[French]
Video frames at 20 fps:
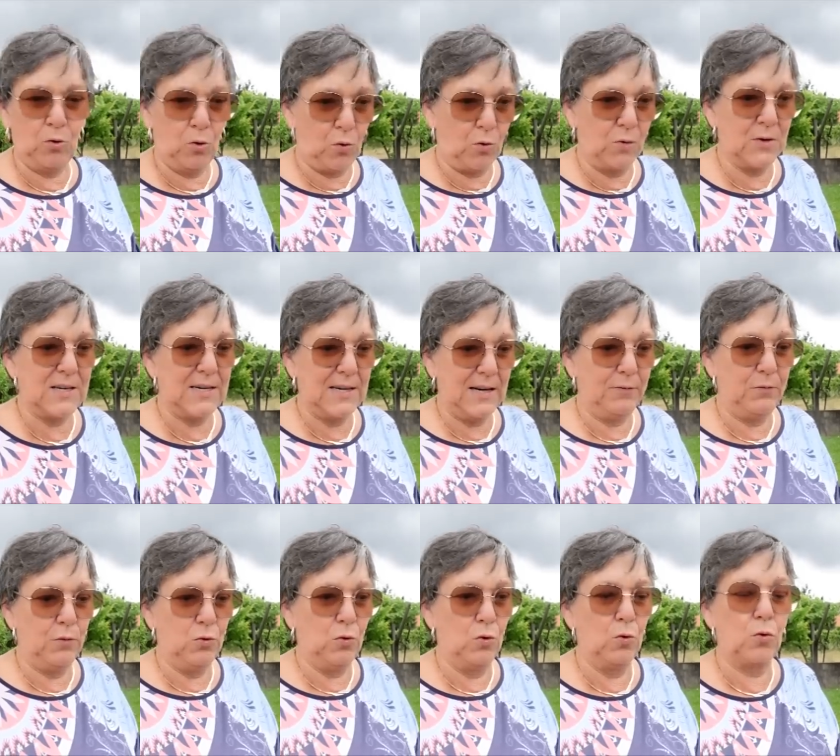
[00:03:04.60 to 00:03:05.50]
de
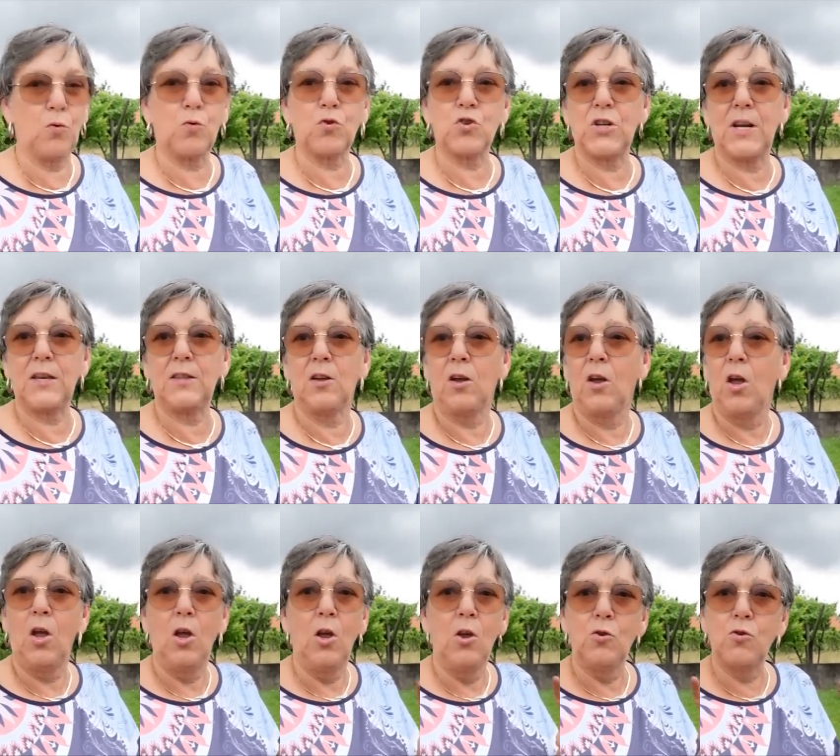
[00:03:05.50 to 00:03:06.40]
conserves de courgettes,
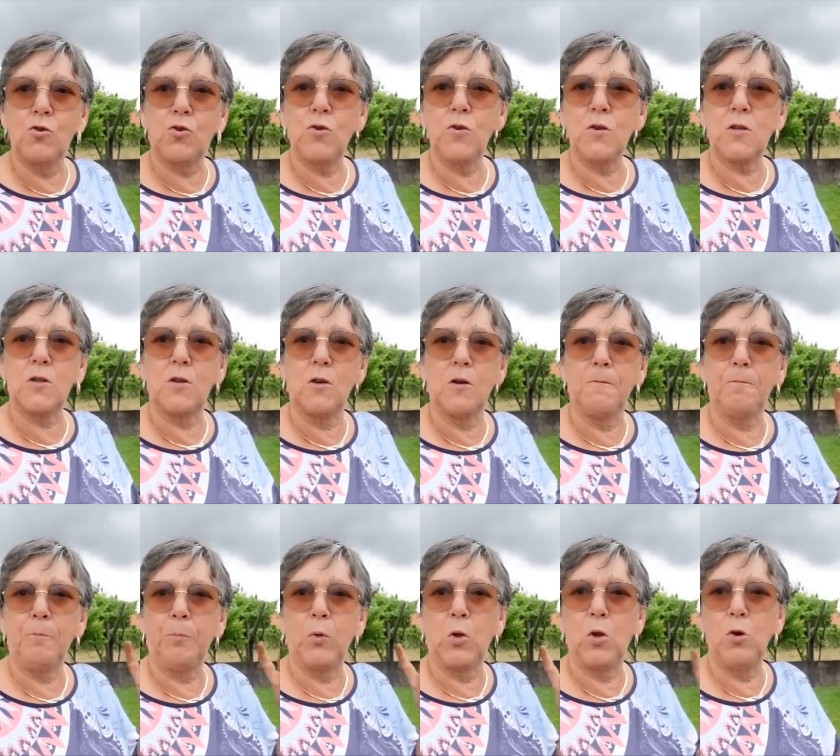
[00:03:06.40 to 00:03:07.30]
juste
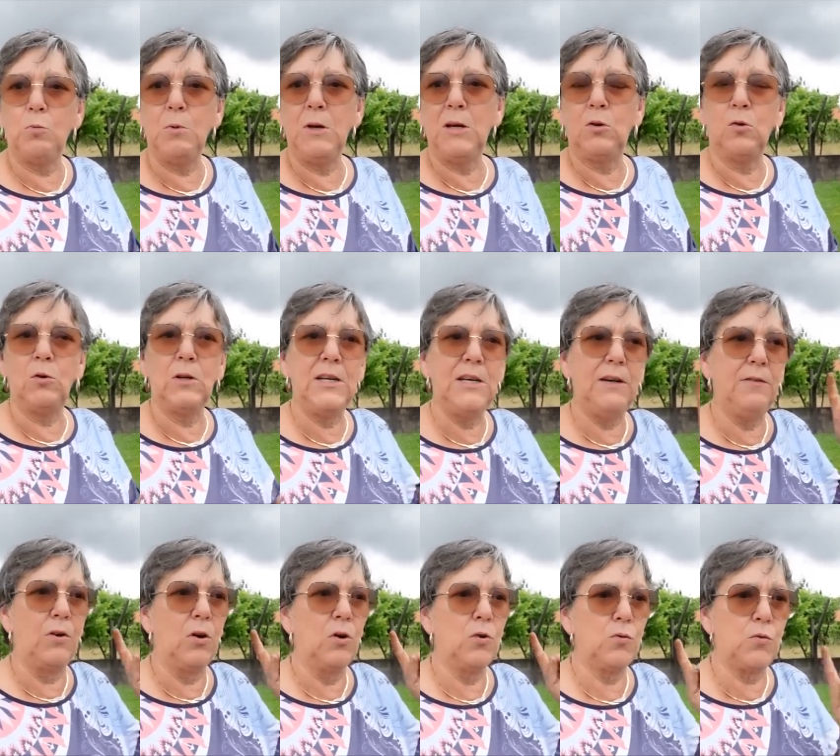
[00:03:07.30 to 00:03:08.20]
de l'huile
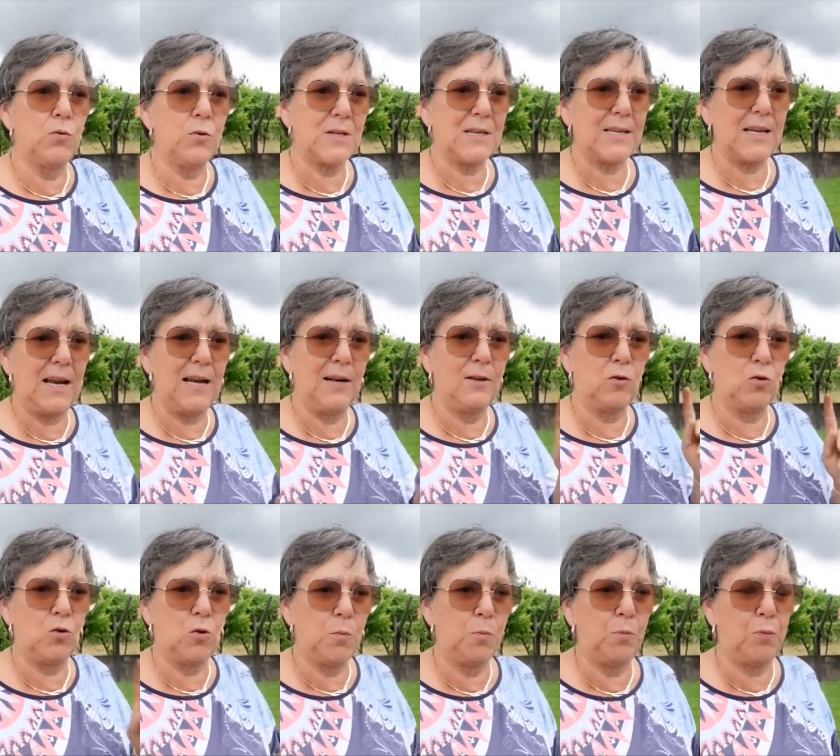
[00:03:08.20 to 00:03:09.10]
d'olive, du sel,
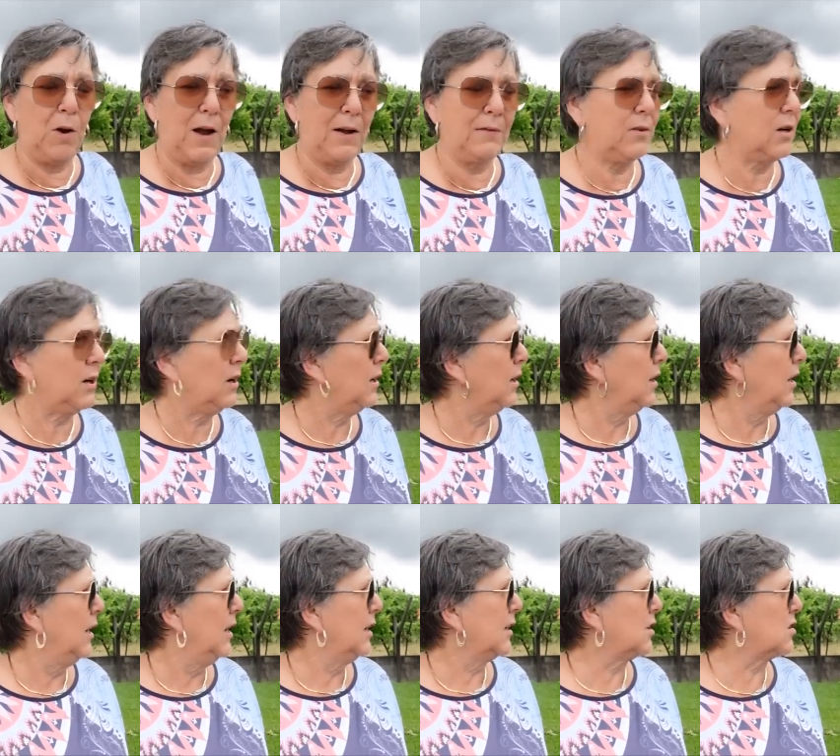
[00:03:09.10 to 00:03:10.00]
du poivre.
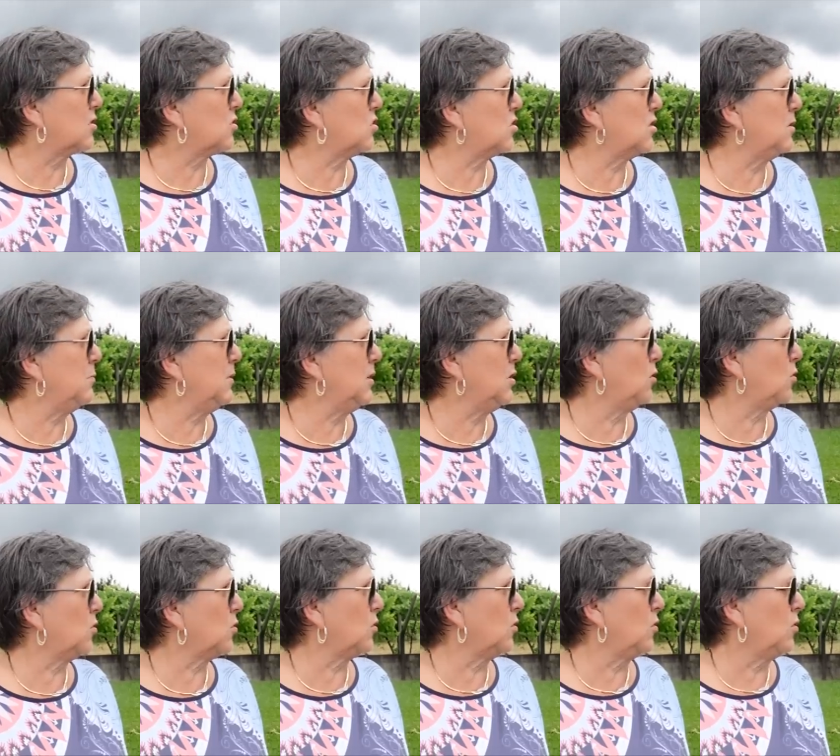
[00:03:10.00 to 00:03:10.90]
Qu'est-ce que j'ai mis
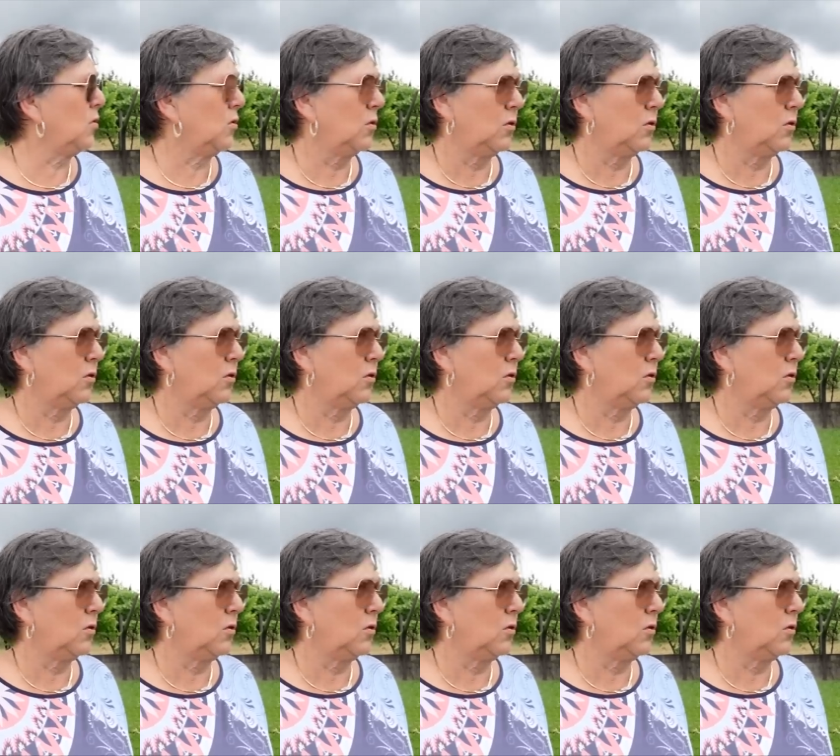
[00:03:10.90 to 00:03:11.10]
d'autre